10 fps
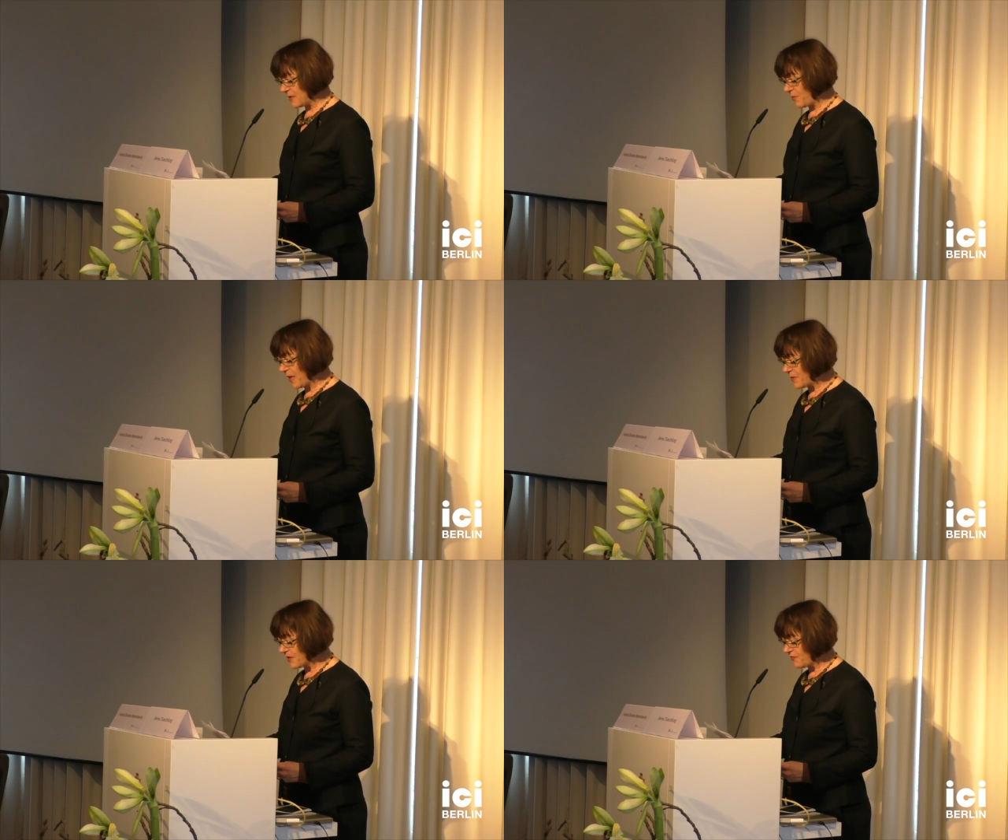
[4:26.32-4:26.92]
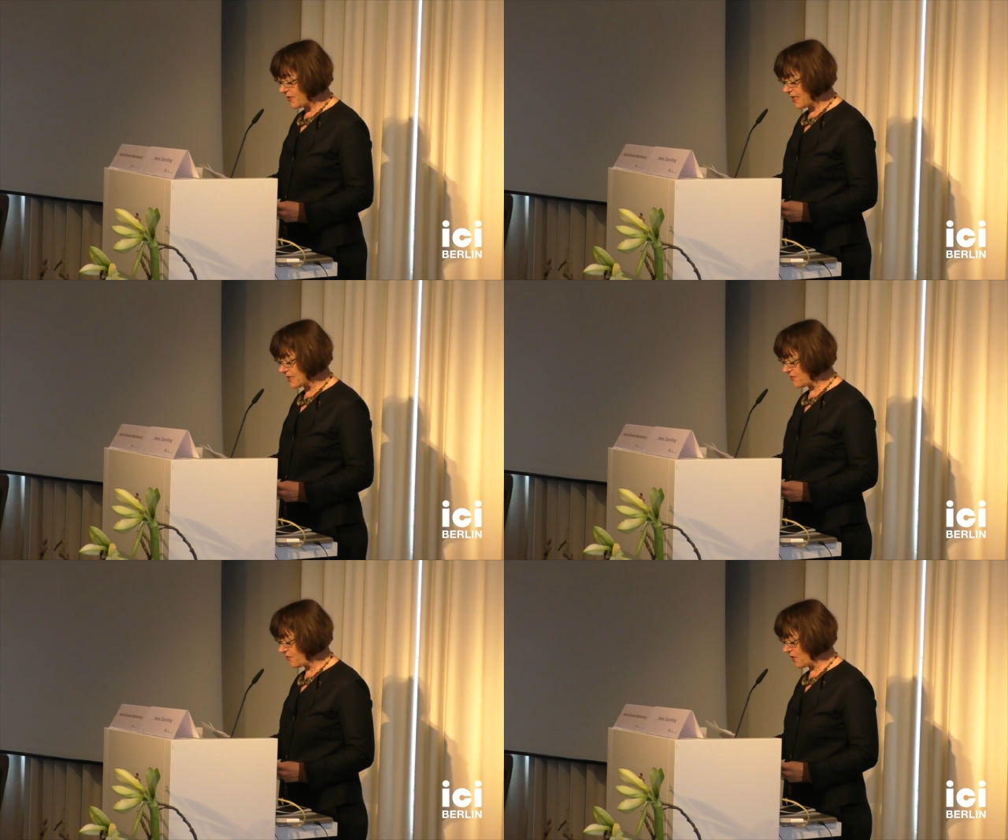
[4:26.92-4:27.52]
Public
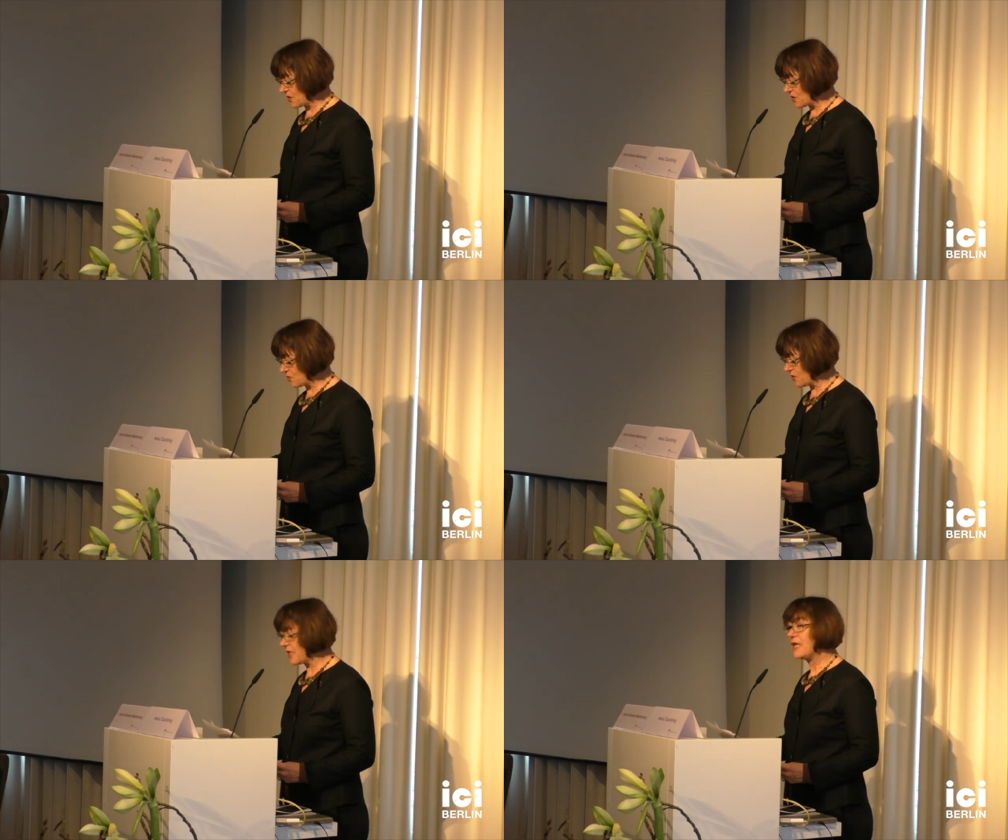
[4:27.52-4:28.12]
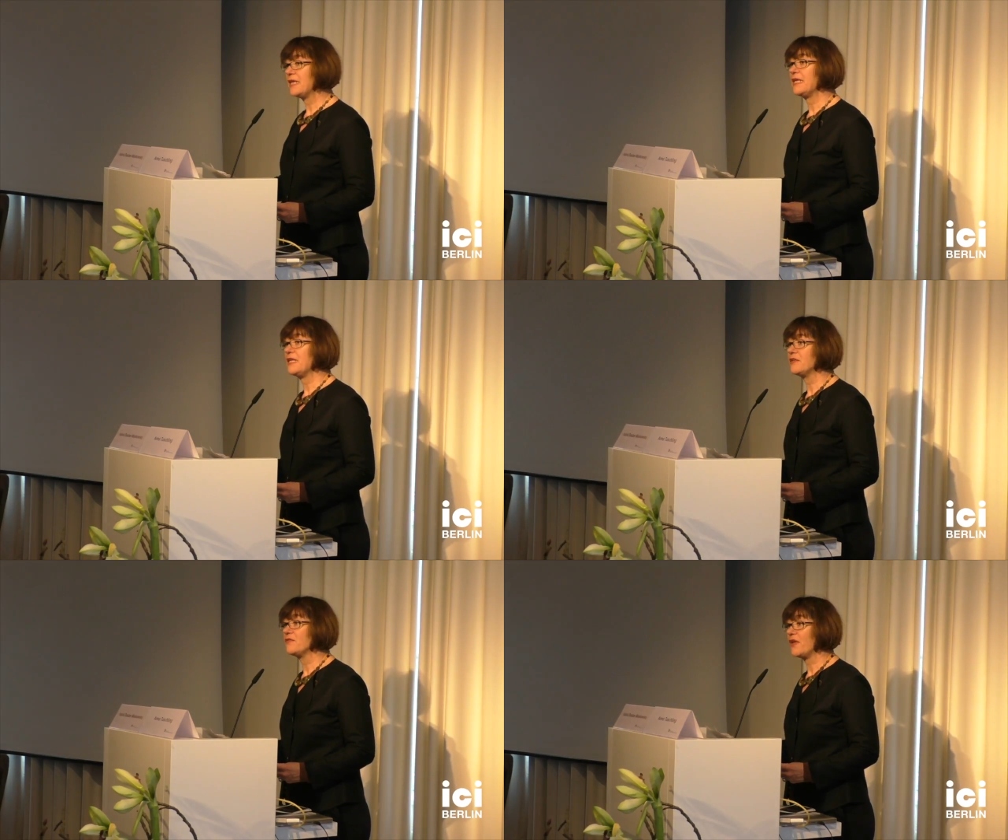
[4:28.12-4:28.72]
Feelings Forschung
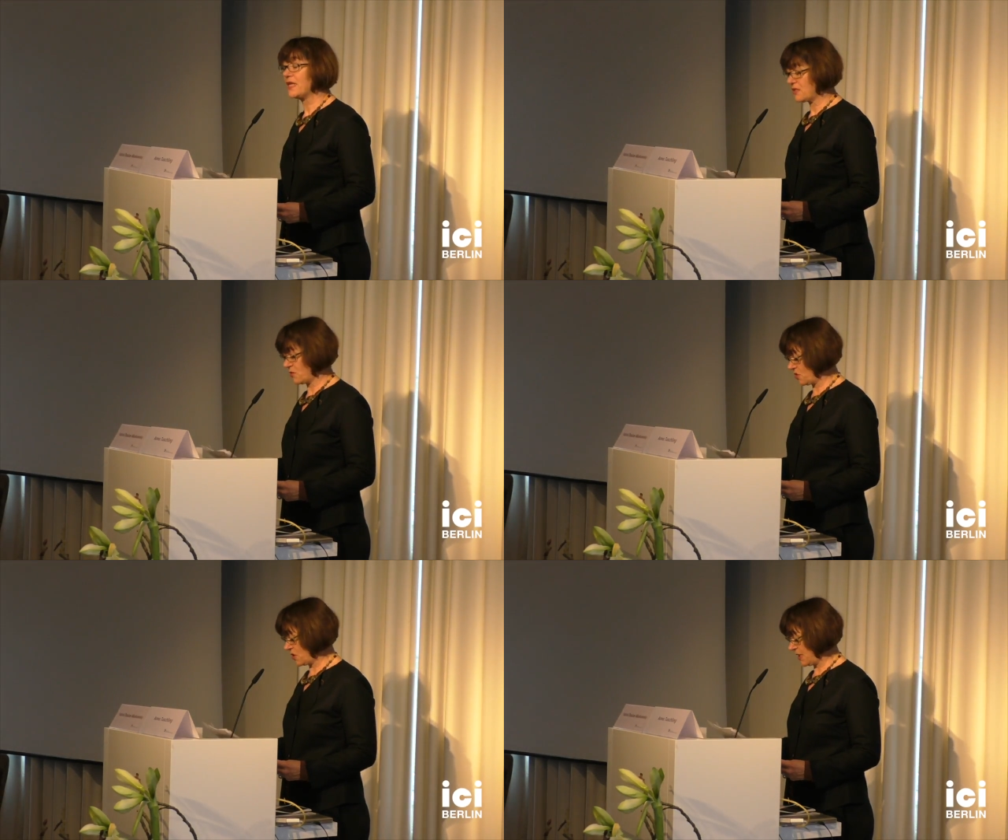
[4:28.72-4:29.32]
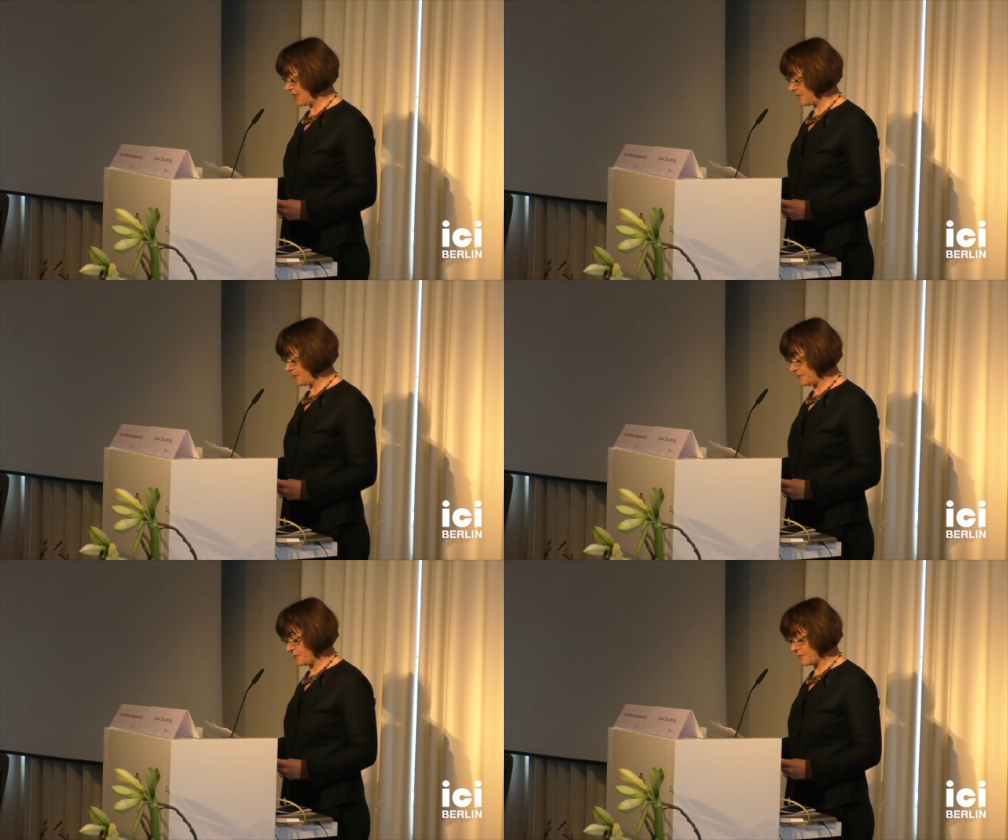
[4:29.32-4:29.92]
nicht fernzustehen.
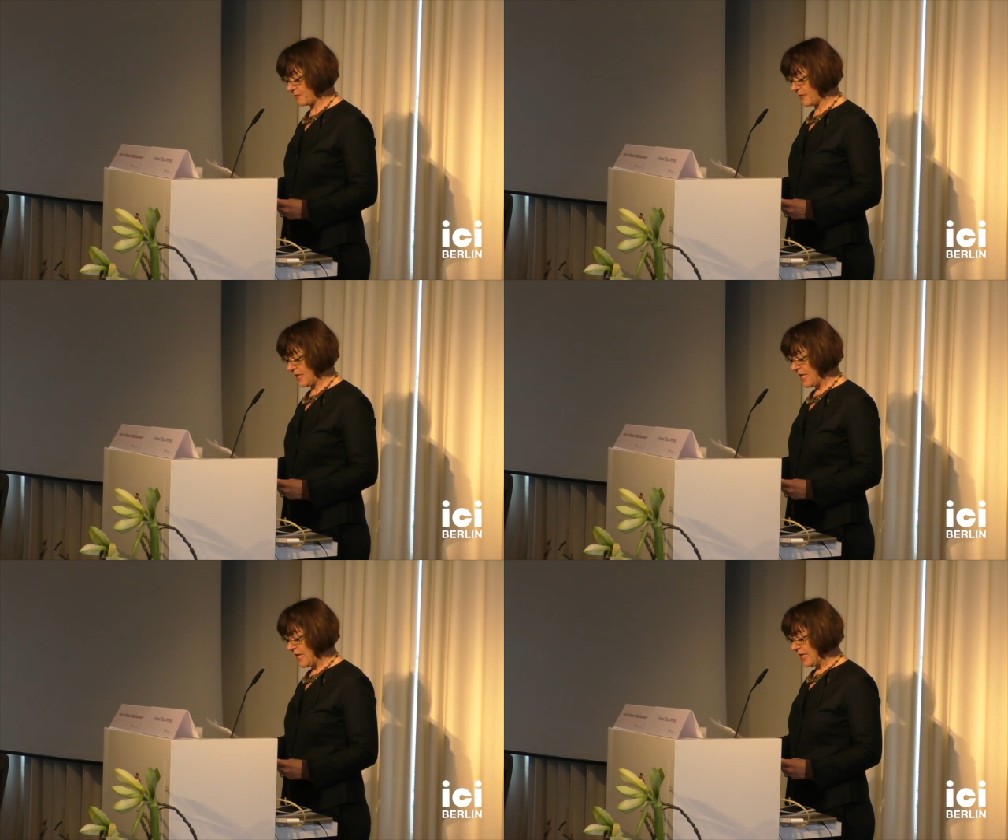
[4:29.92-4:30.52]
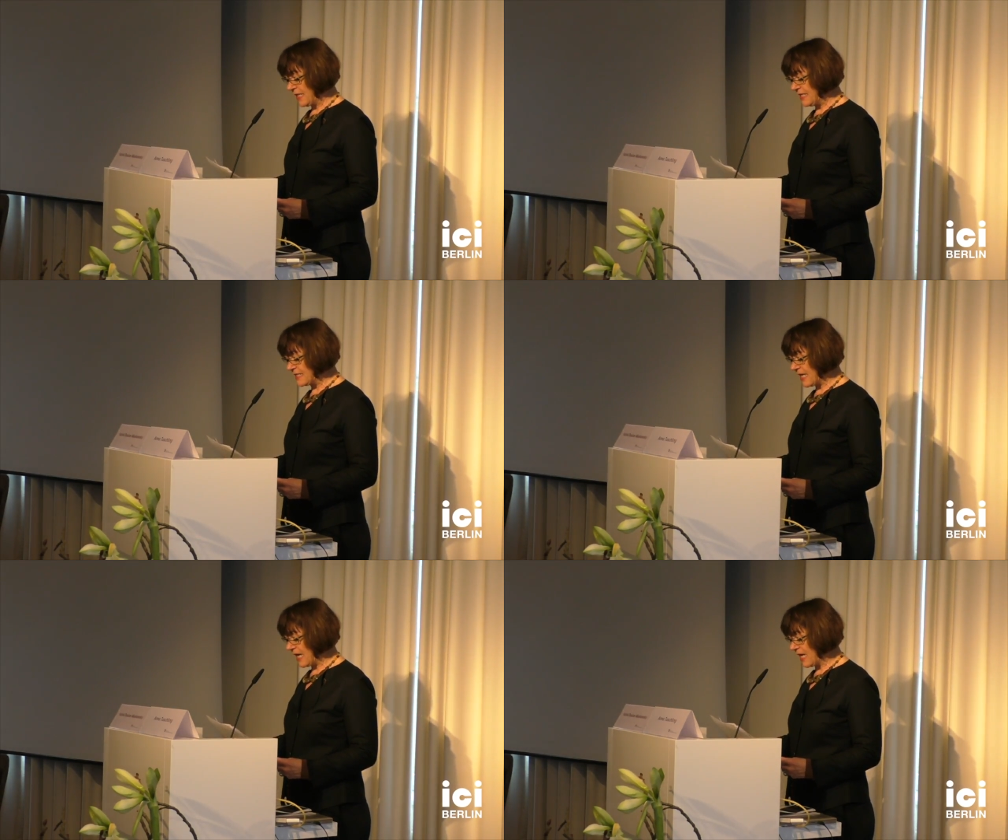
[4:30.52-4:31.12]
Diese
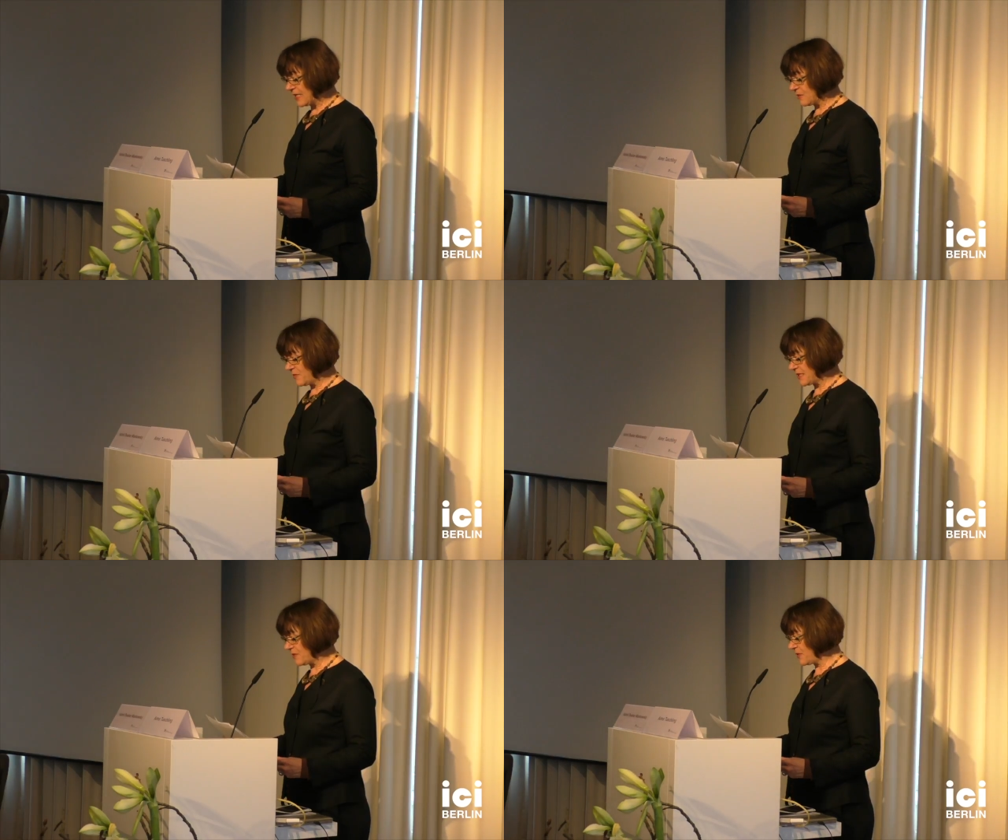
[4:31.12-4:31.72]
erhalten mit dem